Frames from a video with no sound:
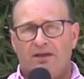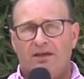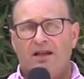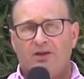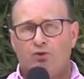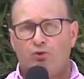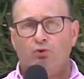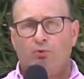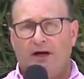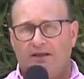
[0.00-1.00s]
y la
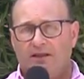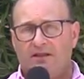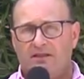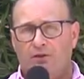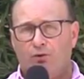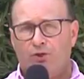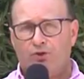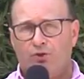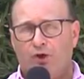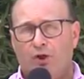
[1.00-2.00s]
suba de ese
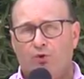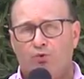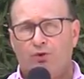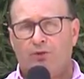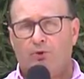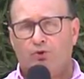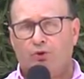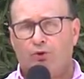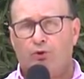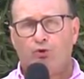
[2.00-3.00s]
novillo en los últimos
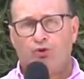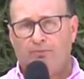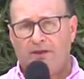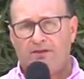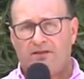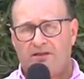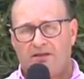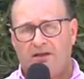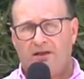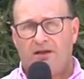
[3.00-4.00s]
12
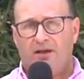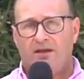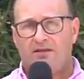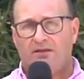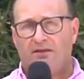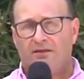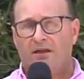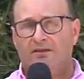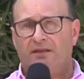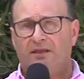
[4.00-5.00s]
meses es
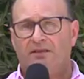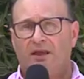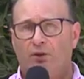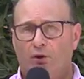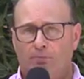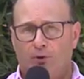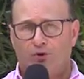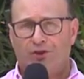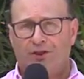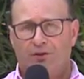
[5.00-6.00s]
del
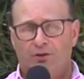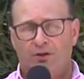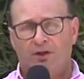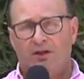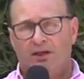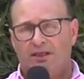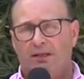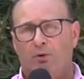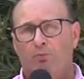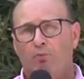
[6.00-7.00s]
32%.
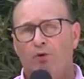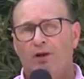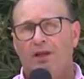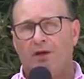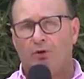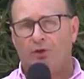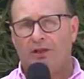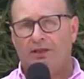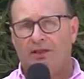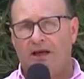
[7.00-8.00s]
Estamos muy lejos
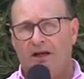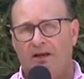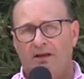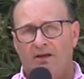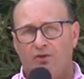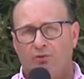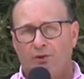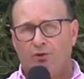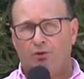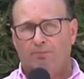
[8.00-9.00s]
del ideal,
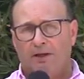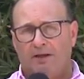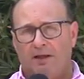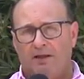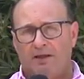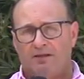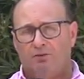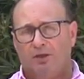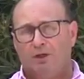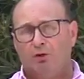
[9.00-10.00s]
sobre todo para aquel que hace
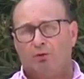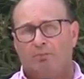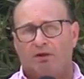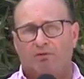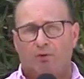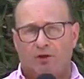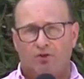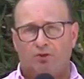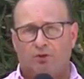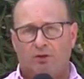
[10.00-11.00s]
un enorme
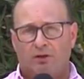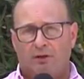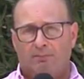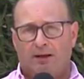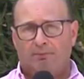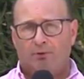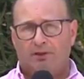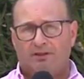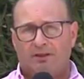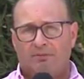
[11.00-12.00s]
esfuerzo para
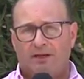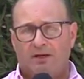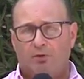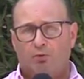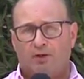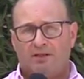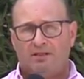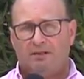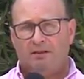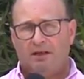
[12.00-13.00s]
poder terminar una
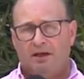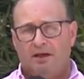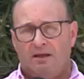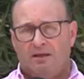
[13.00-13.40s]
hacienda